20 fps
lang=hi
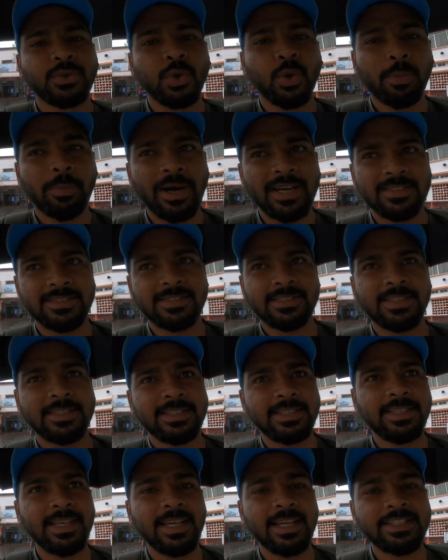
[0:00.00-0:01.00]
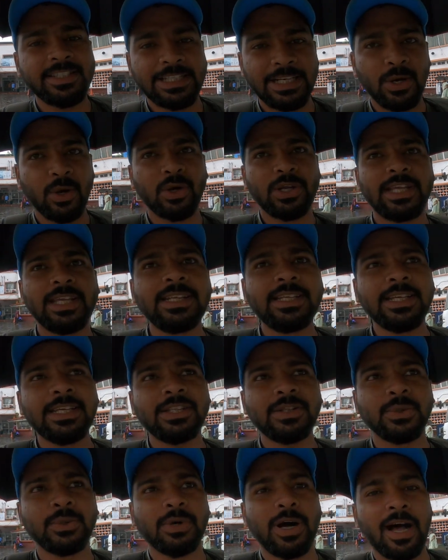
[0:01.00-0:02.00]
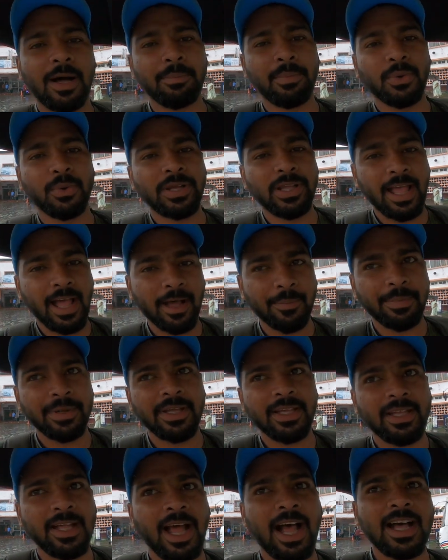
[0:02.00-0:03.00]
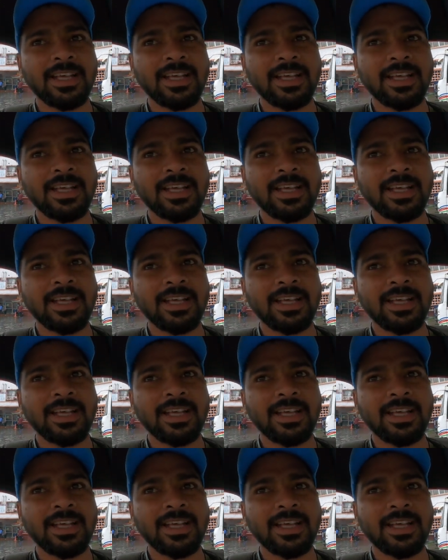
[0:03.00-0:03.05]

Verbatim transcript: दो बस जाती है शिलोंग के लिए तो आप लोग यहाँ पे